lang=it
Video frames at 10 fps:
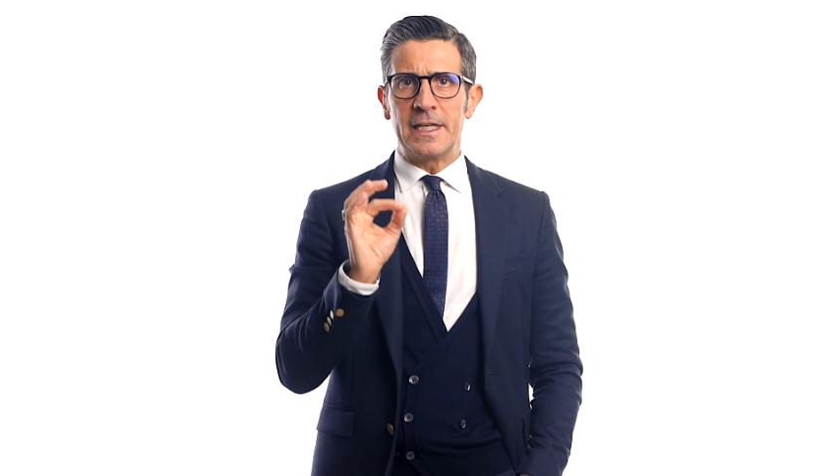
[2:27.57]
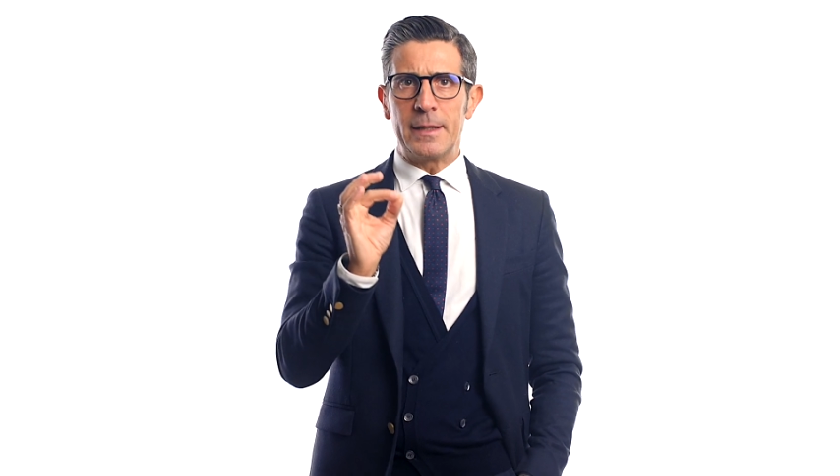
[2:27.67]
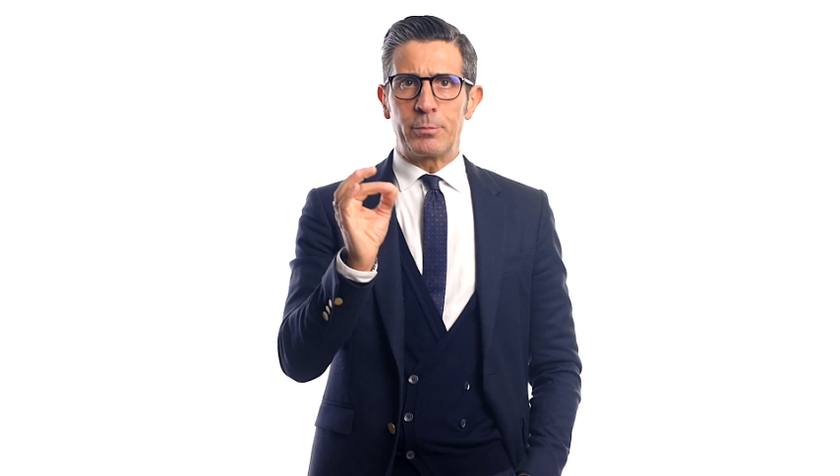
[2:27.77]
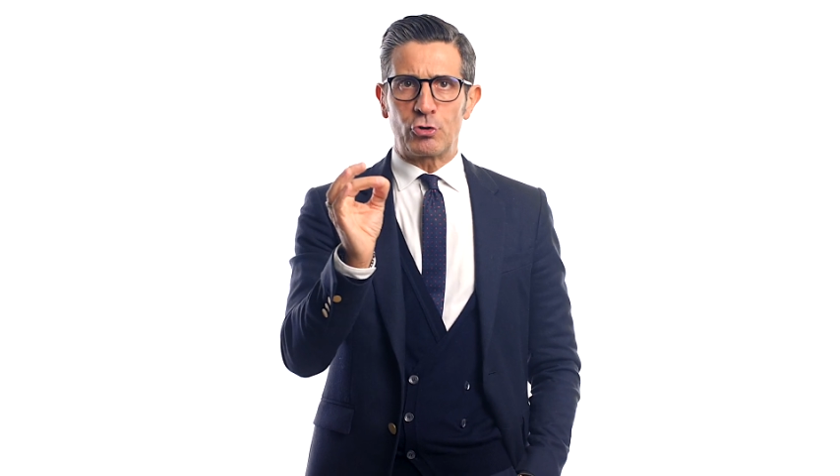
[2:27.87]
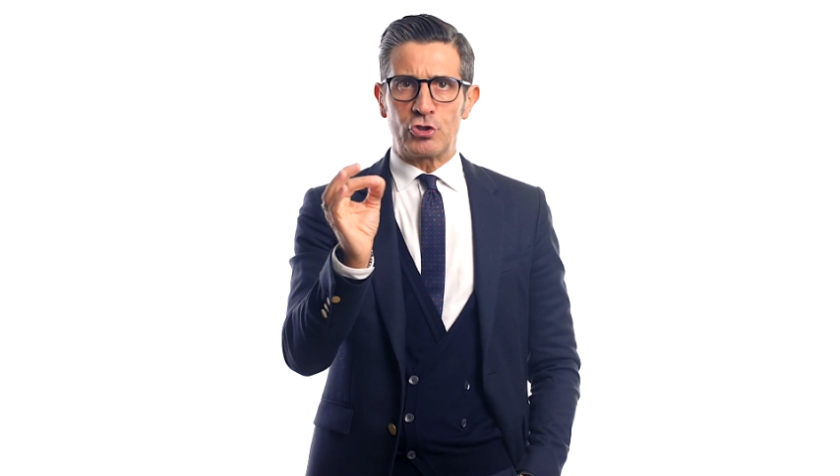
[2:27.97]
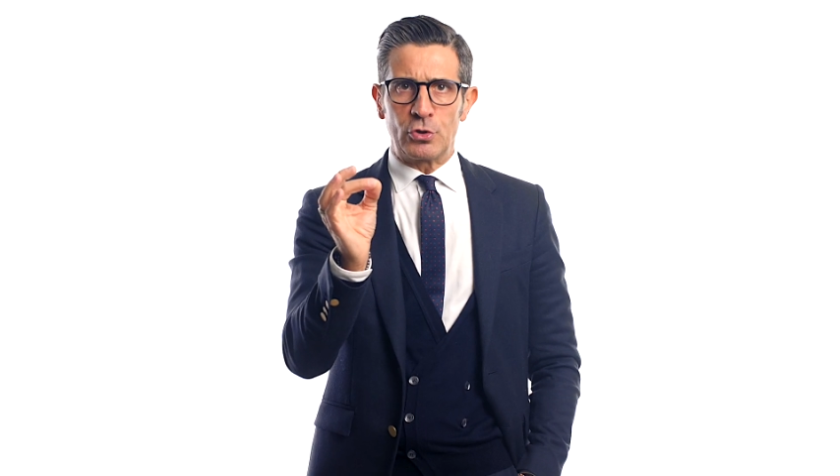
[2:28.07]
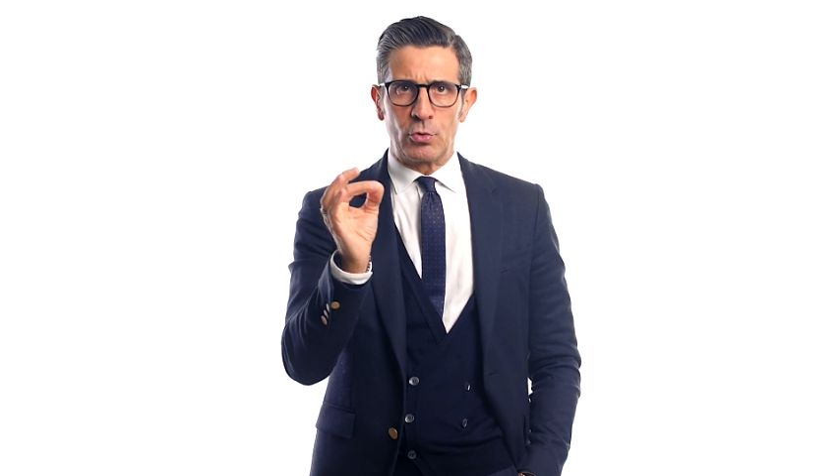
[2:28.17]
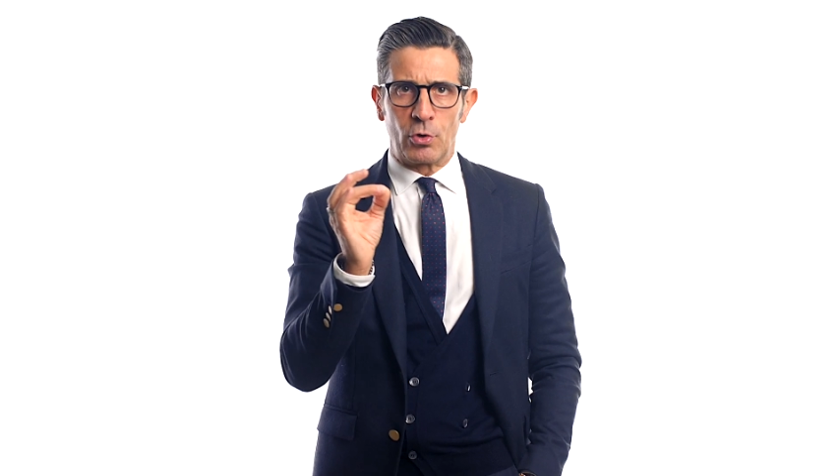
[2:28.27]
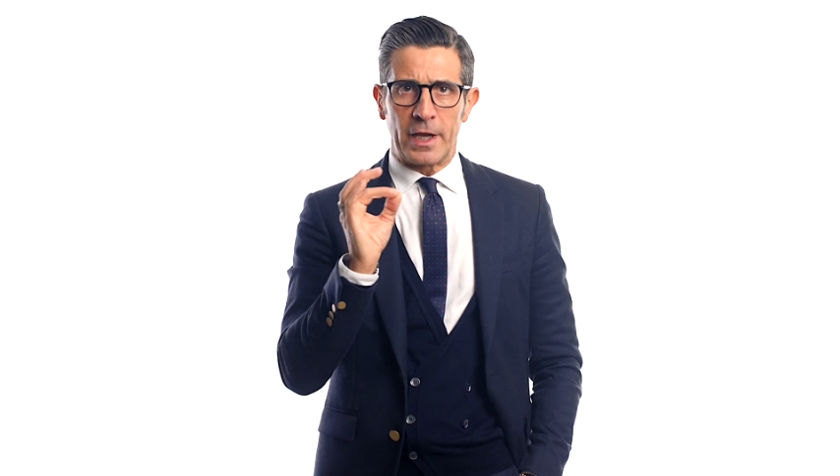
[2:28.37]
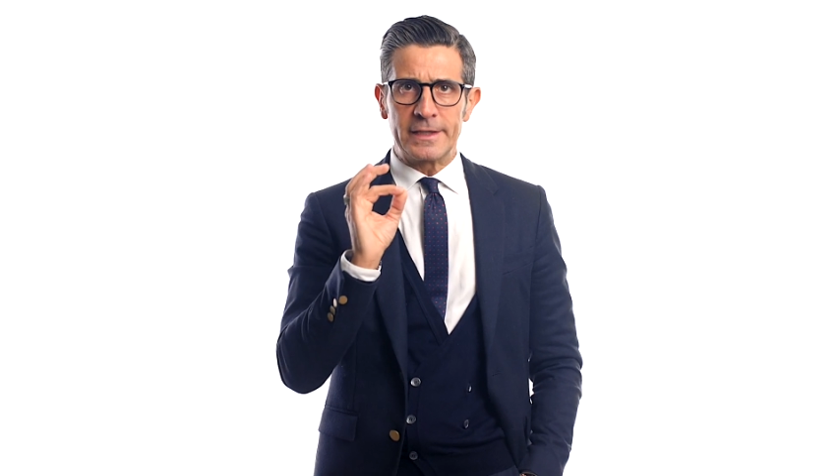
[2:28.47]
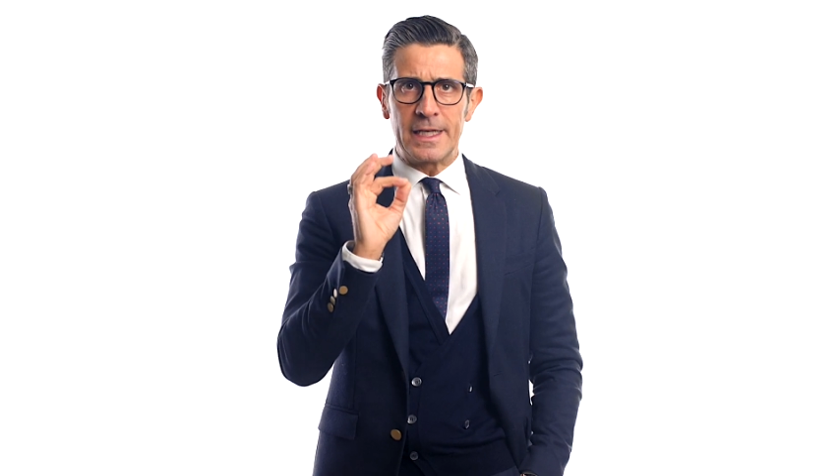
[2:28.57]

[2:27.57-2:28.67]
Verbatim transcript: delle procedure